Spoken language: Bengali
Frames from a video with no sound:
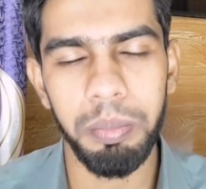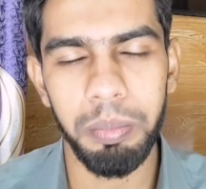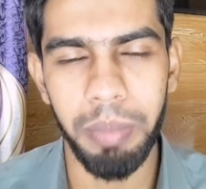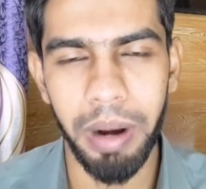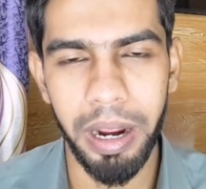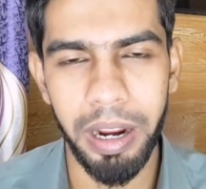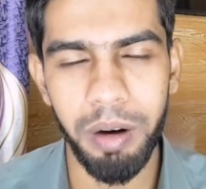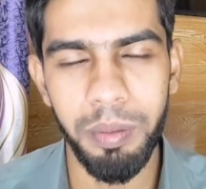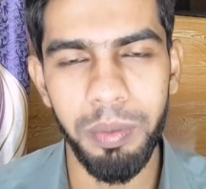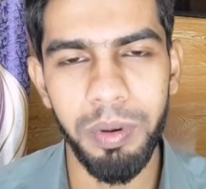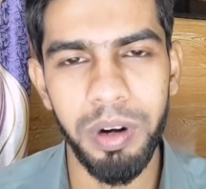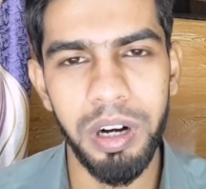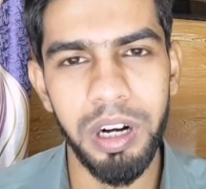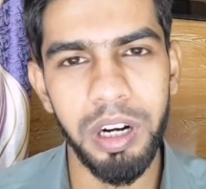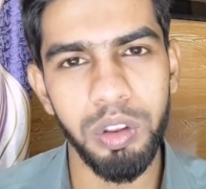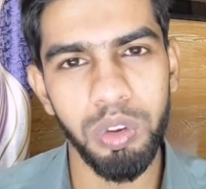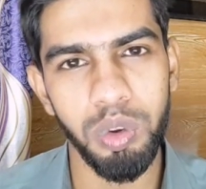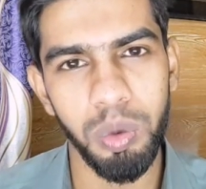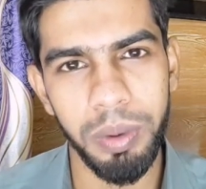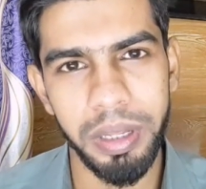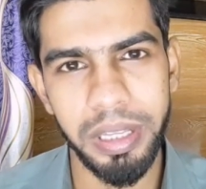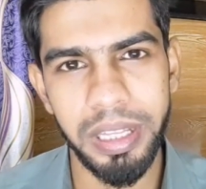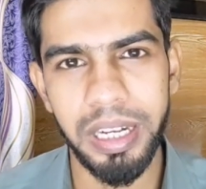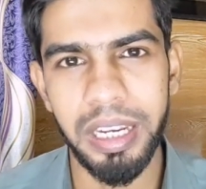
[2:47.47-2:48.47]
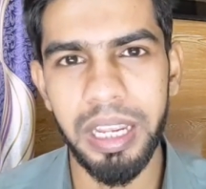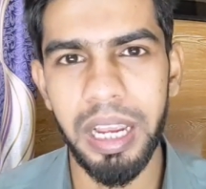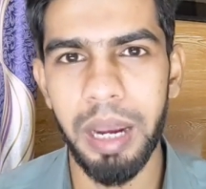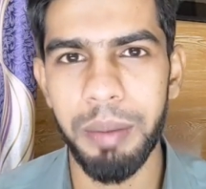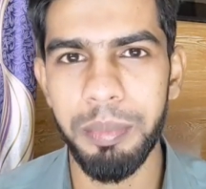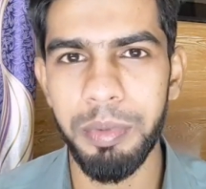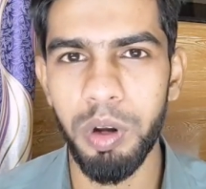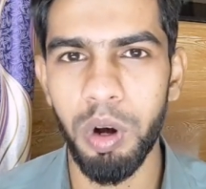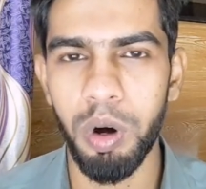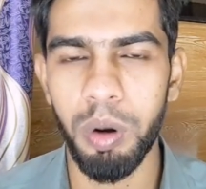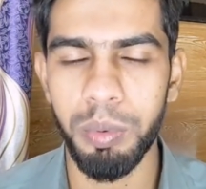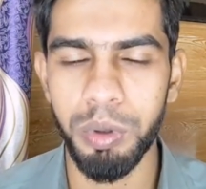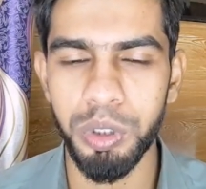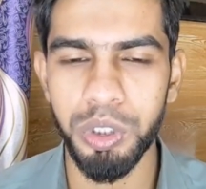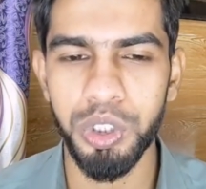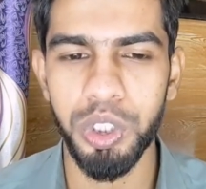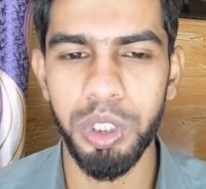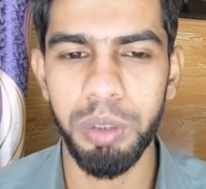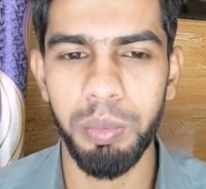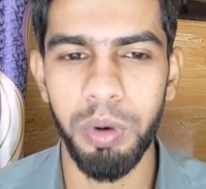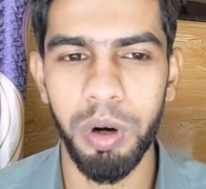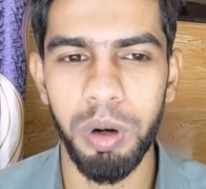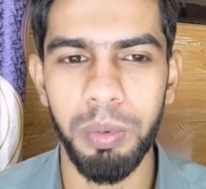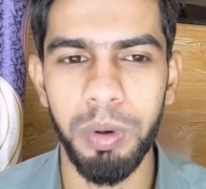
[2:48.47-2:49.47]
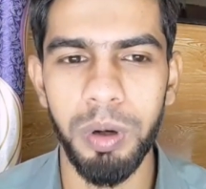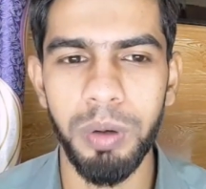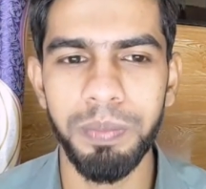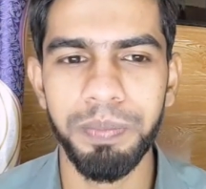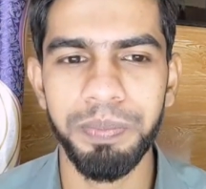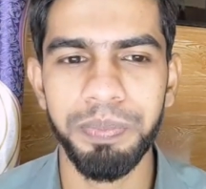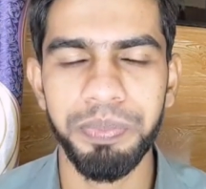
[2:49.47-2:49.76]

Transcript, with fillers: ভাই বোনেরা তোমাদেরকে আমি অবশ্যই বলবো